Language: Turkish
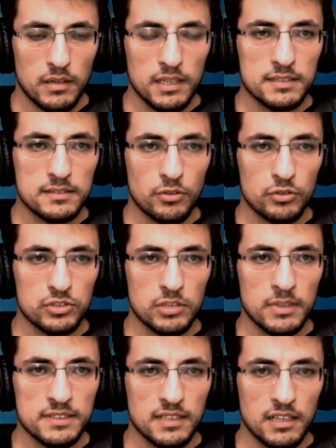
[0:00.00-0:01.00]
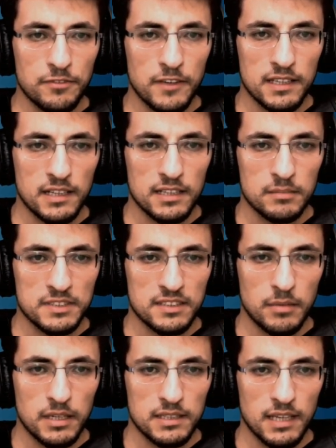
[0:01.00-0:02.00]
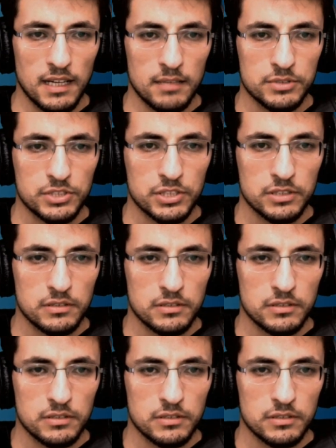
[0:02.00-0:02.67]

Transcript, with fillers: Reis o zaman sana fake atma zamanı gelmiş.